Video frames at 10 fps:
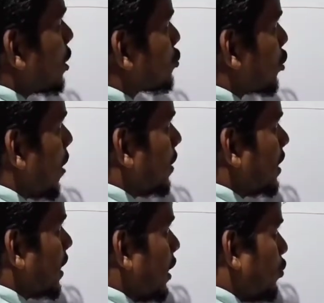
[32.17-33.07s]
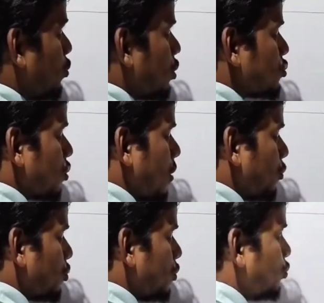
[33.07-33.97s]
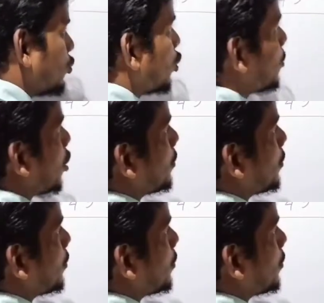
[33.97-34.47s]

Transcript: সংখ্যার সঙ্গে আমাদেরকে একক ঘরের সংখ্যা প্রথমে গুণ করতে হবে